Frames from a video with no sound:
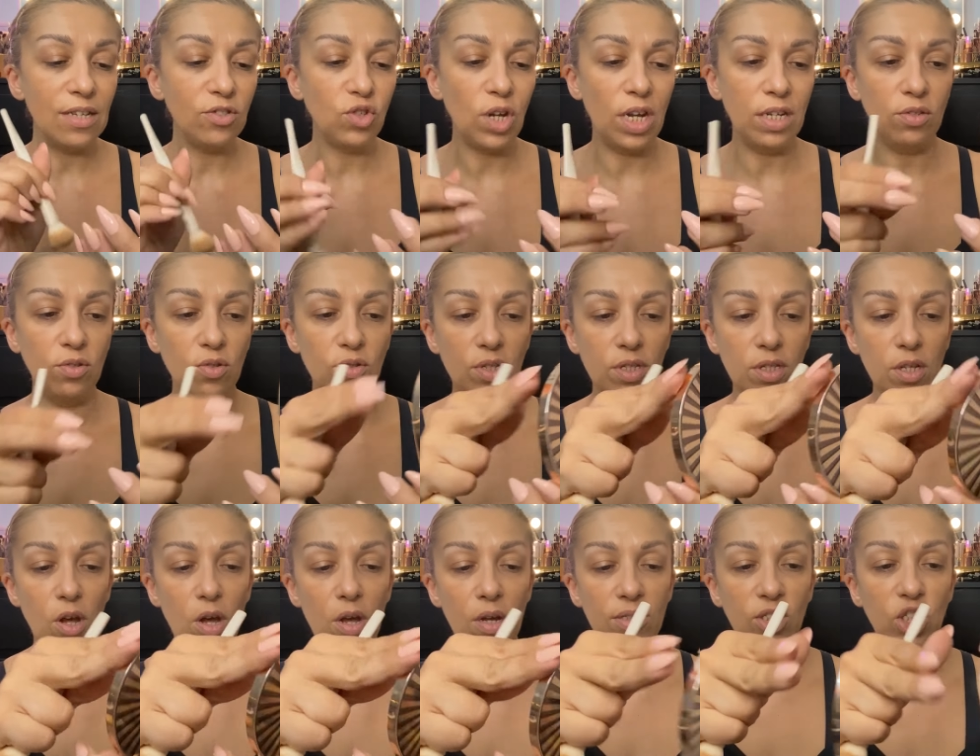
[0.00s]
cioè non
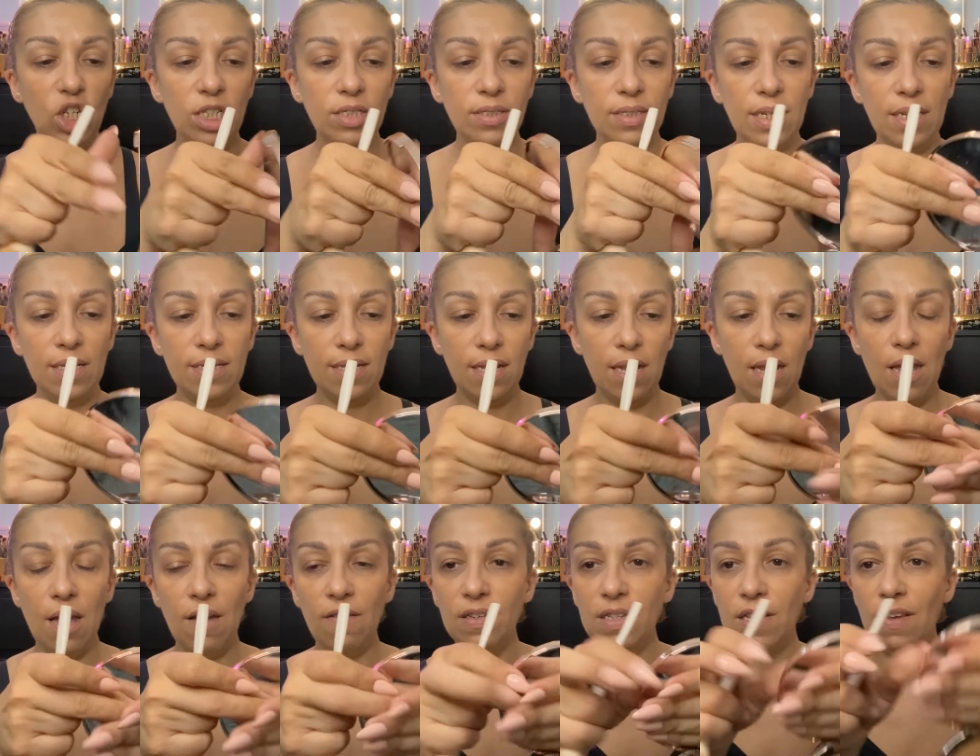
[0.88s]
so, gente, se
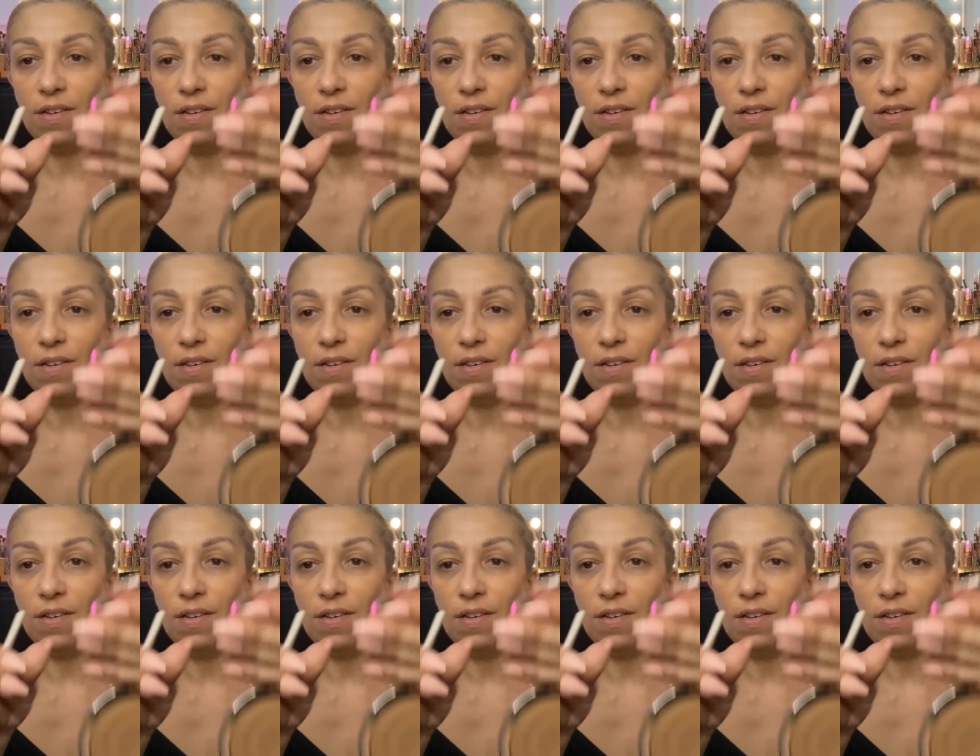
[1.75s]
avete